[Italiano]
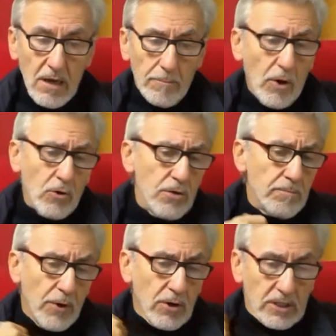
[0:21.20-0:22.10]
Poco
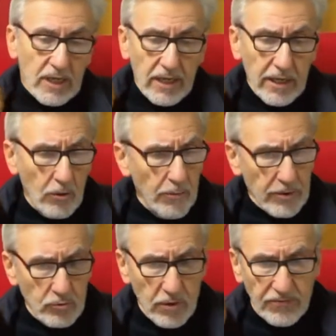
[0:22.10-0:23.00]
importa che le
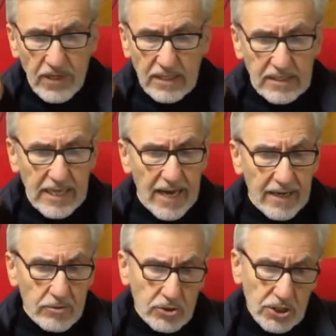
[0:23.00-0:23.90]
coperture
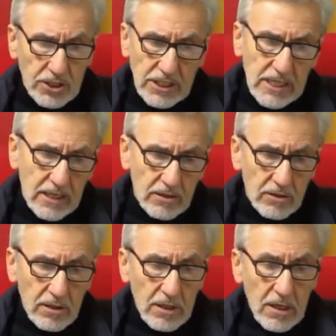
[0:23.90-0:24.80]
finanziarie non ci siano,